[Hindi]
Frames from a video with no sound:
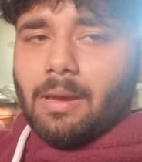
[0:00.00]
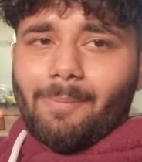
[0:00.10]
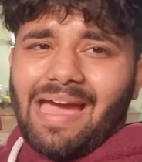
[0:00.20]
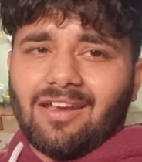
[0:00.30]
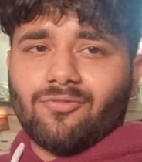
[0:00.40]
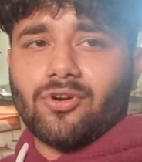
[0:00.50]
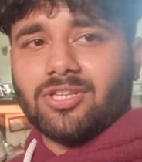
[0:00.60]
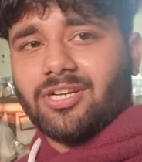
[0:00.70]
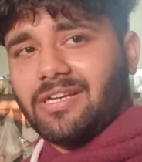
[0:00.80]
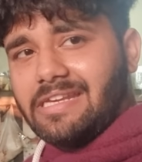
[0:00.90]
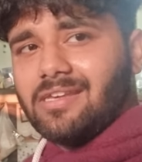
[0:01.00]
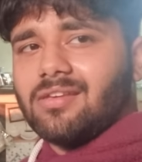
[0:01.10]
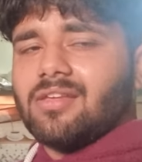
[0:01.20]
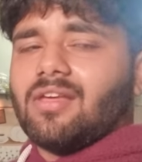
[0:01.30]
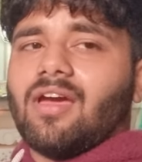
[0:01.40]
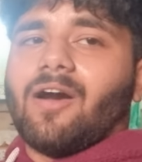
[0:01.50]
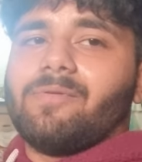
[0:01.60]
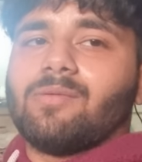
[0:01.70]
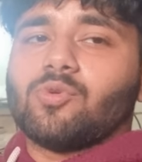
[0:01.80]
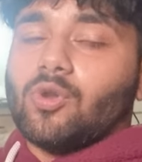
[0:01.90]
पैन फॉर द टी
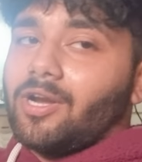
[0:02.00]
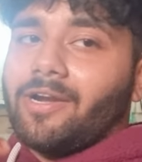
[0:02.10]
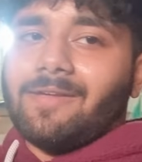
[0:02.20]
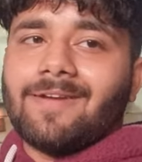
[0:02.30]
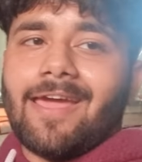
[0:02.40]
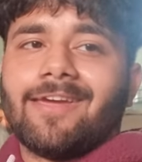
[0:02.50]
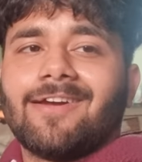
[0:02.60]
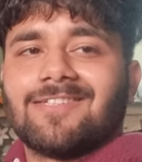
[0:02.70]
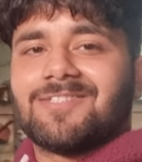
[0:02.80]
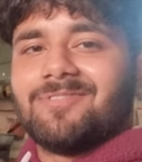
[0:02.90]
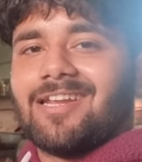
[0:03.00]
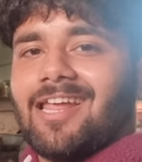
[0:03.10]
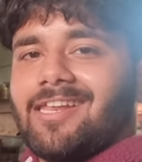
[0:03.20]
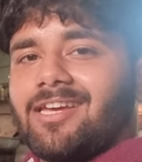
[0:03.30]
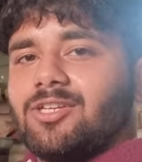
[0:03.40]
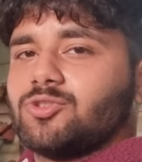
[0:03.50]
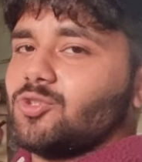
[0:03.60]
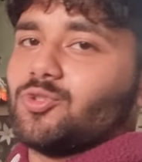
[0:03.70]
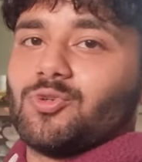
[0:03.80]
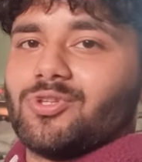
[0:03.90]
अभी हम कूलर टी बनाएंगे कस्टमर के लिए सो
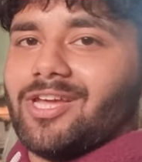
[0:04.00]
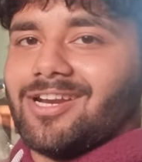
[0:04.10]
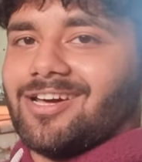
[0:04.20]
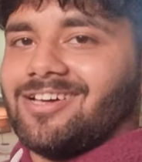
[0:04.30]
ज़रूर देखना